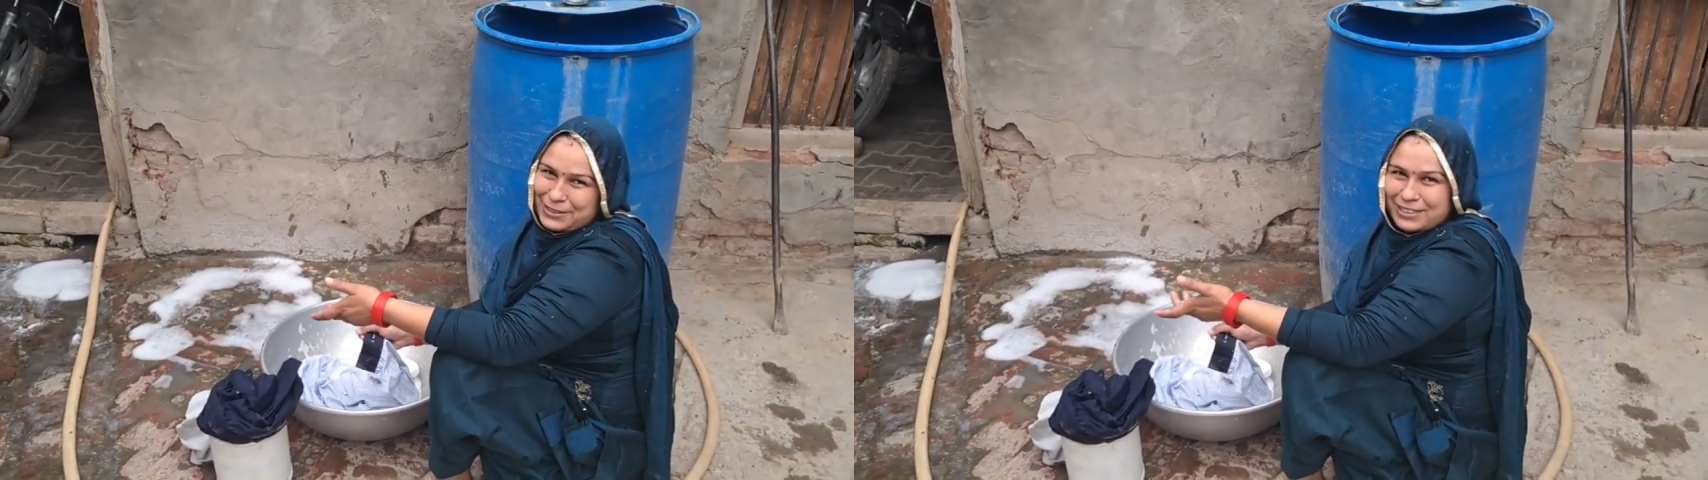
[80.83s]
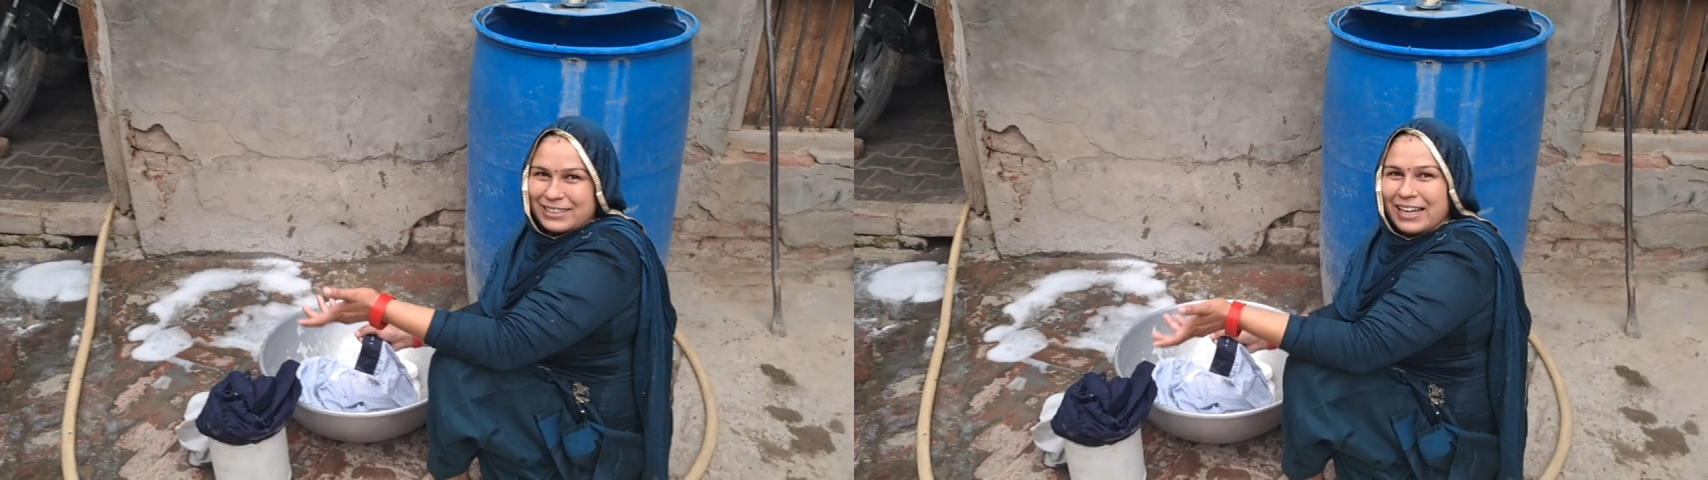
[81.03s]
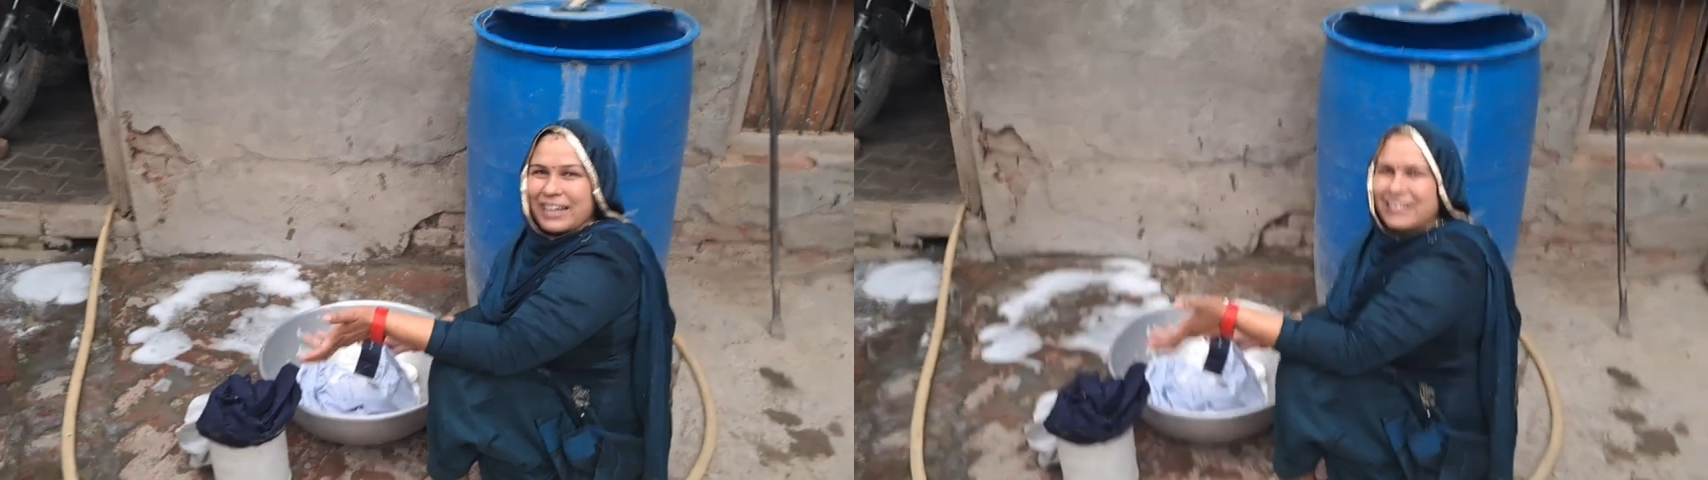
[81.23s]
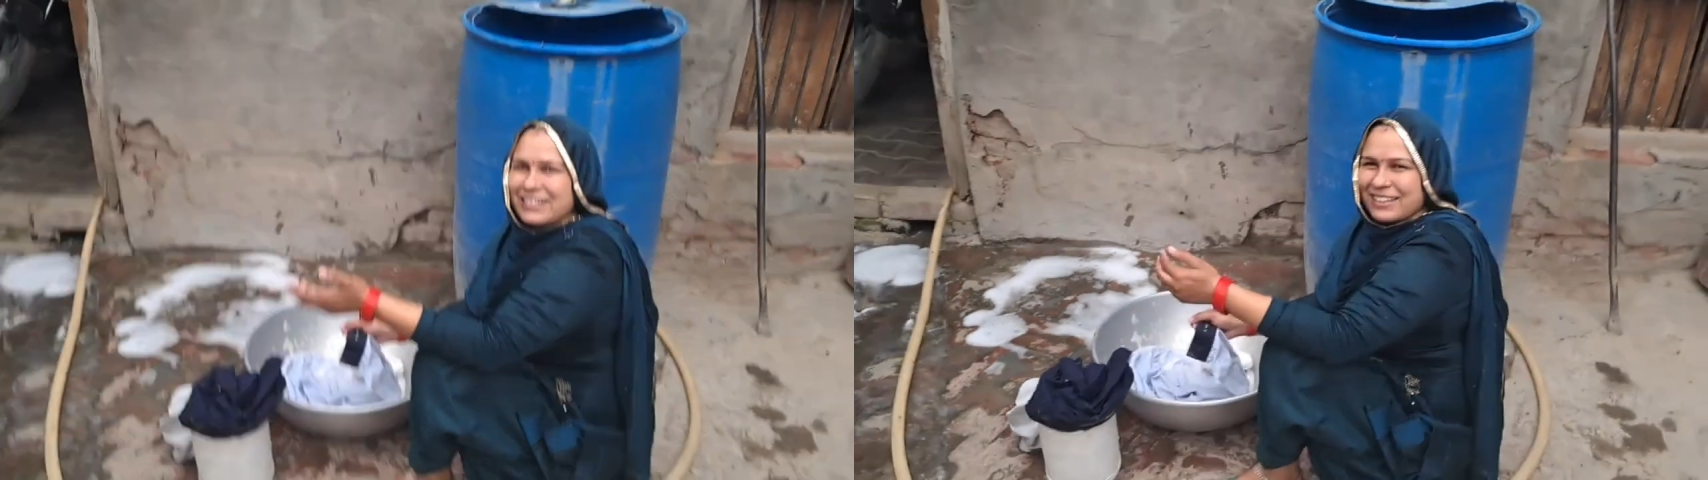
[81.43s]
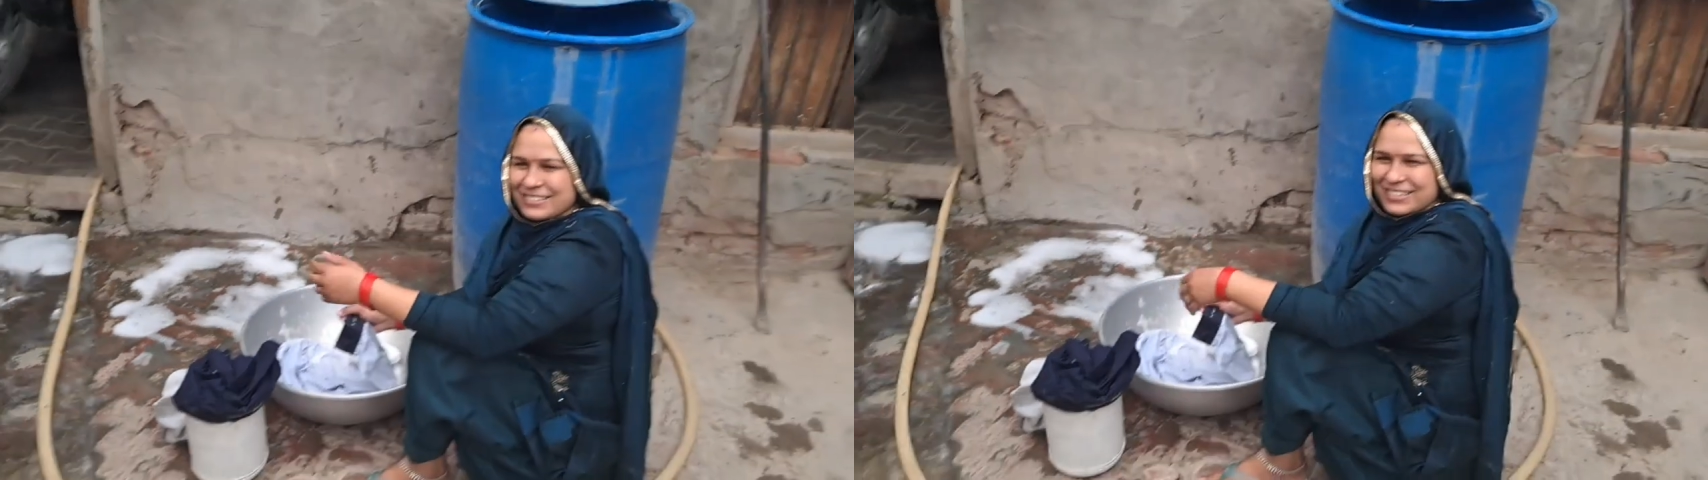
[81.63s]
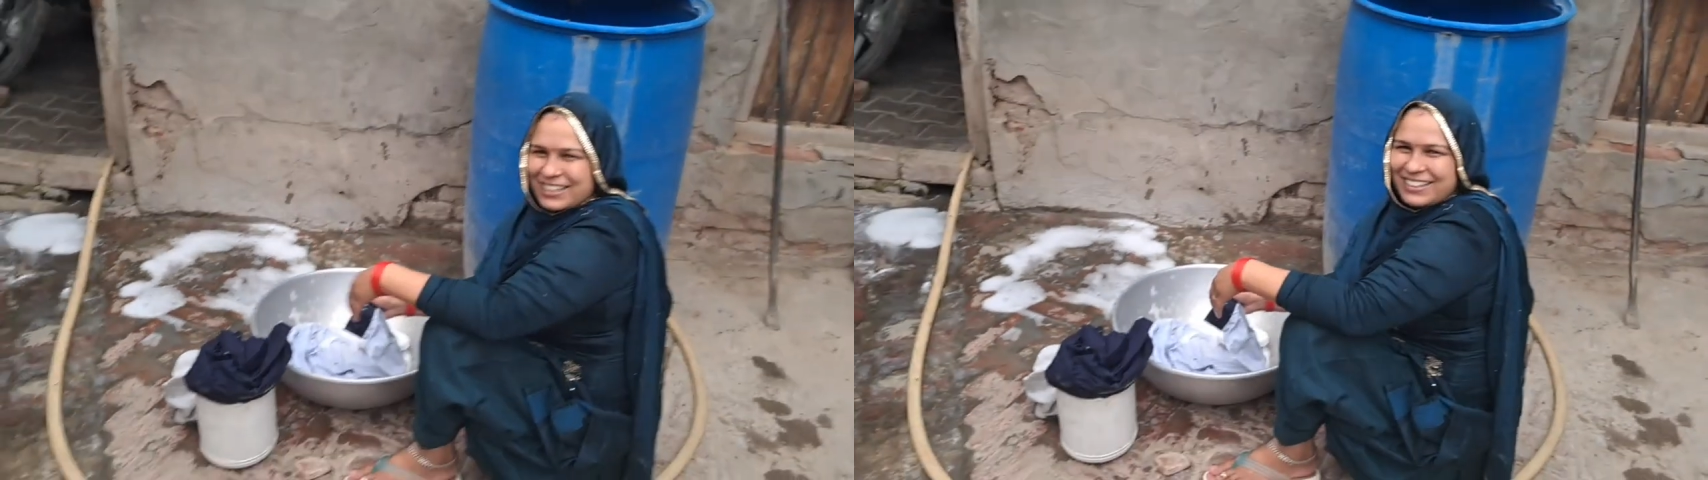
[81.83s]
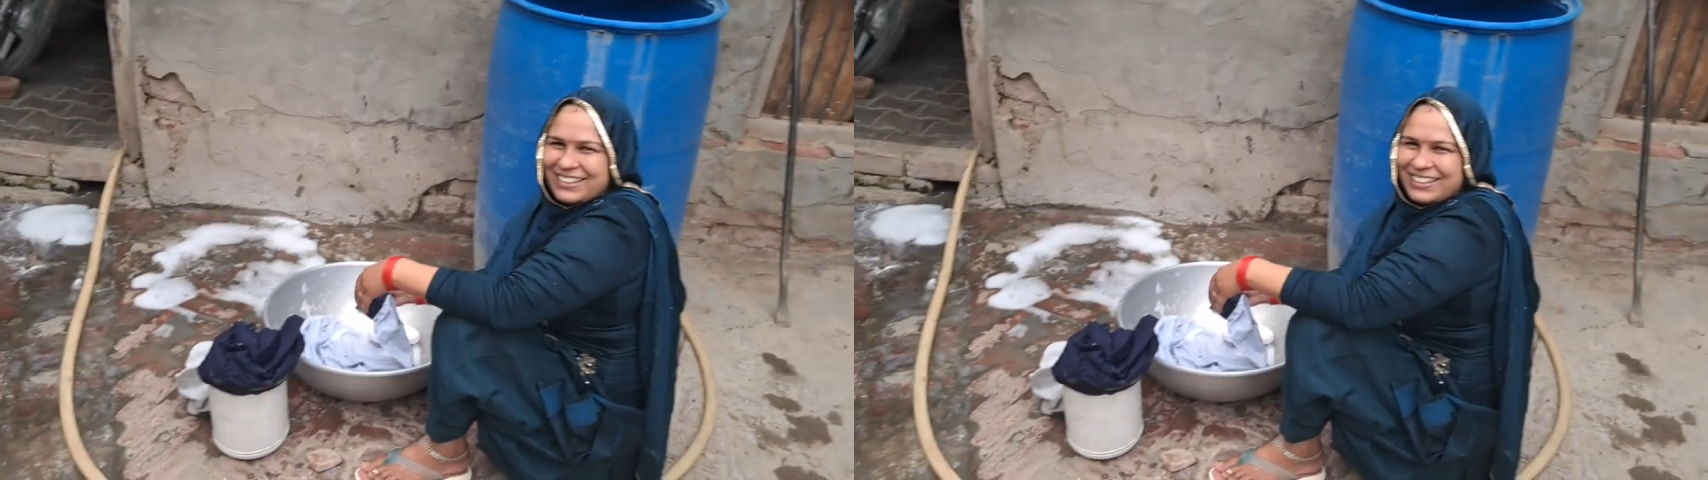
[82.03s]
गया है ना जा